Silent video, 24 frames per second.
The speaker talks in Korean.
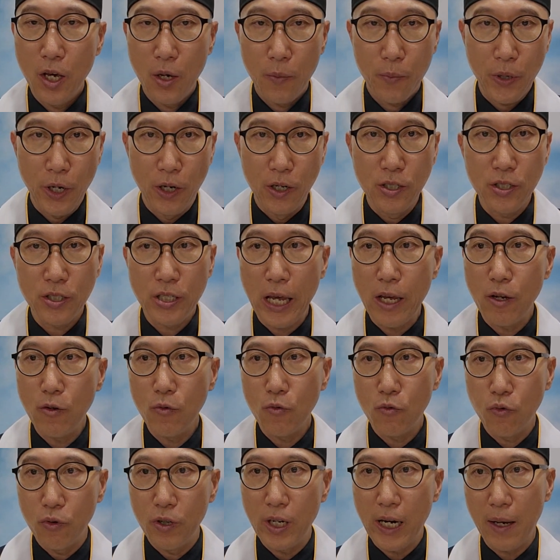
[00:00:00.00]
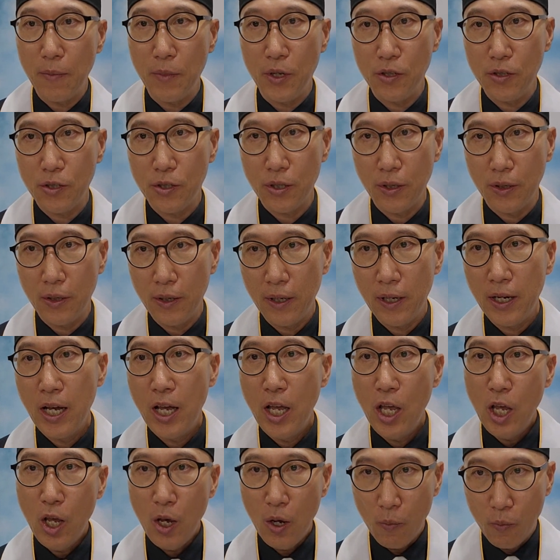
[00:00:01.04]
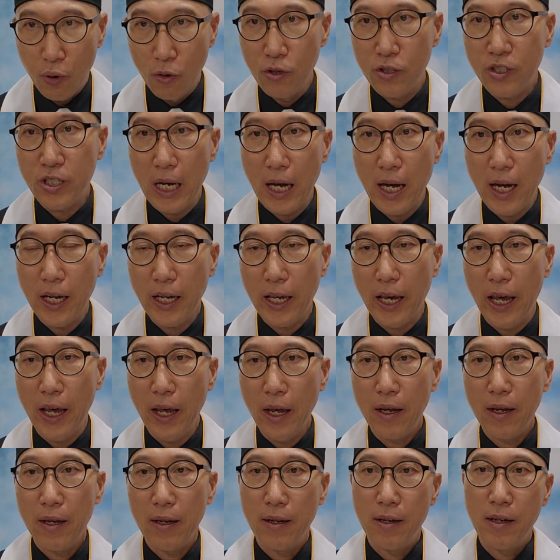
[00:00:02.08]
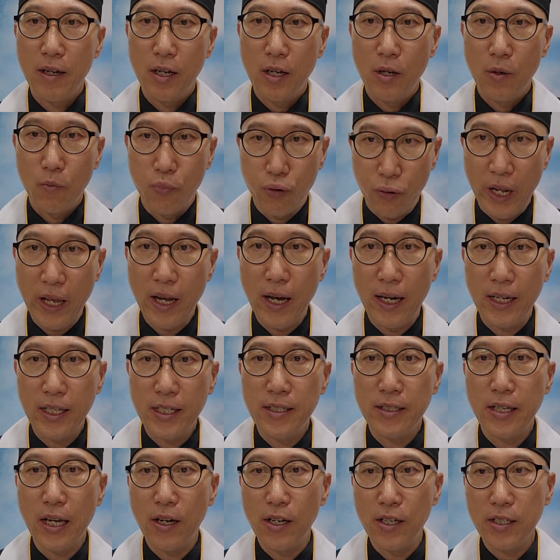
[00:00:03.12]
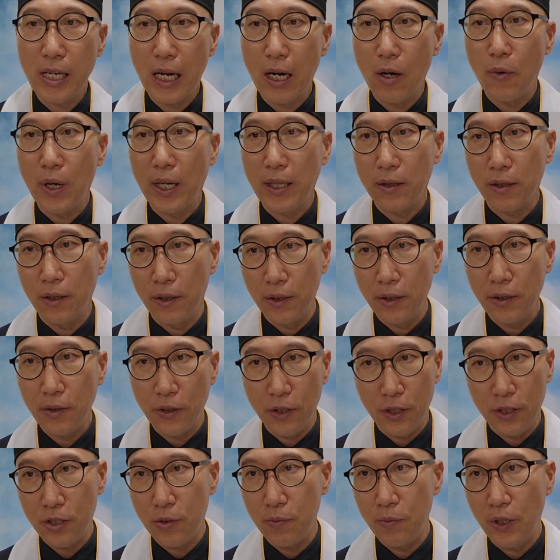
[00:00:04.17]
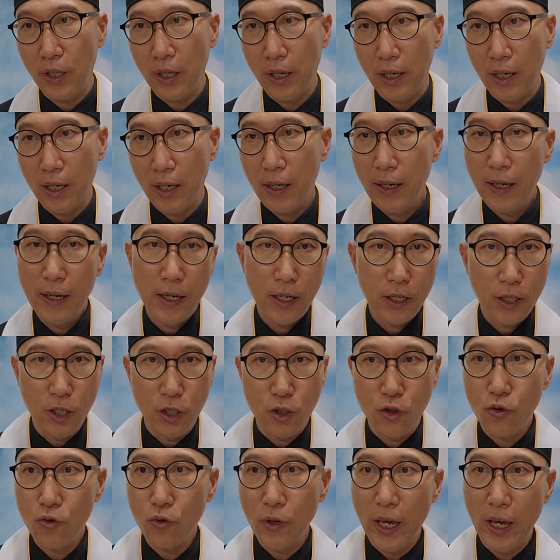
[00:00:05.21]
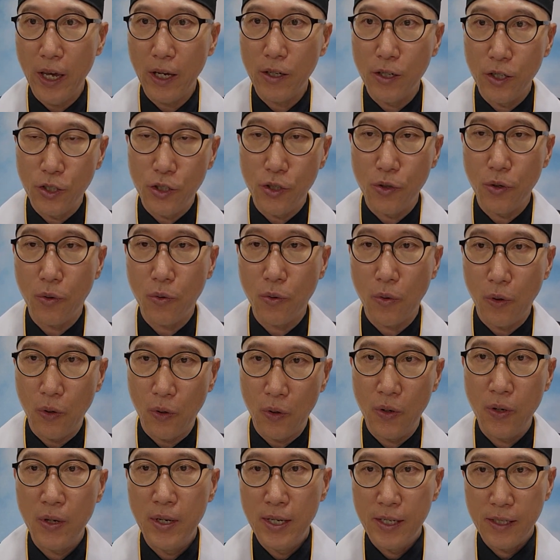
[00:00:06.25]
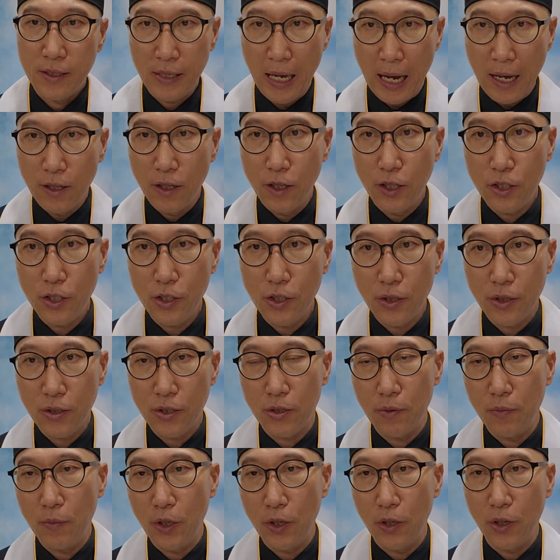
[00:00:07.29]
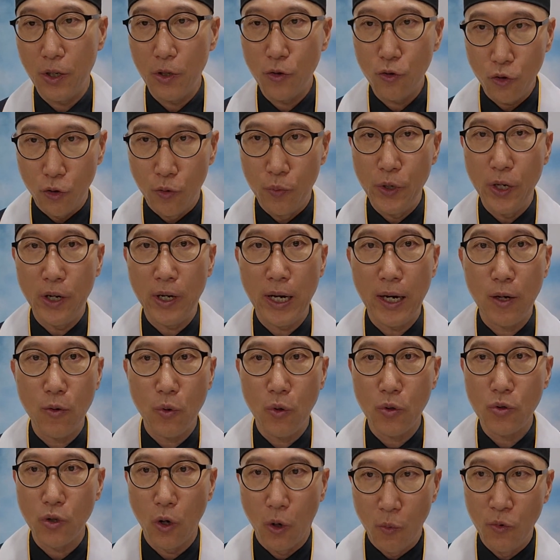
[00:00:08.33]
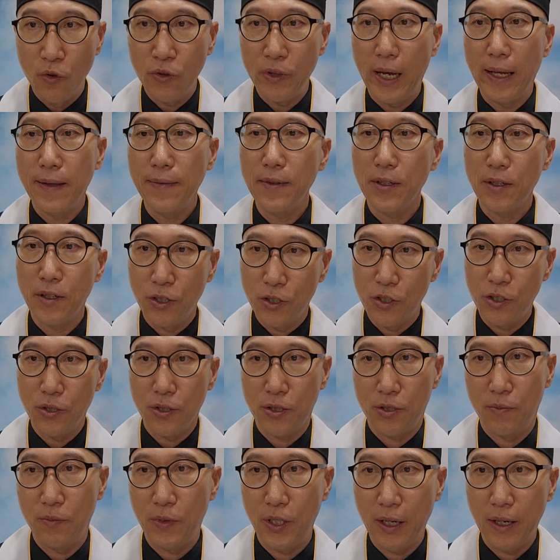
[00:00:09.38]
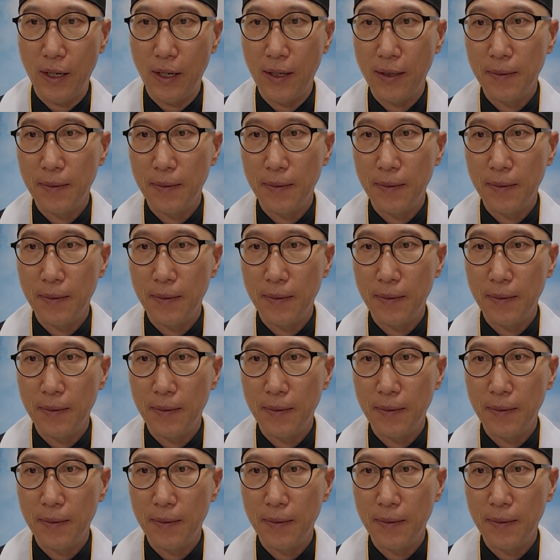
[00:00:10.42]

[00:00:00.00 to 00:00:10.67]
평생 구걸하면서 불쌍하게 불행한 인생을 살아왔던 그였습니다. 거지 중에 거지였고 산거지였으며 유명하고 소문난 거지였습니다.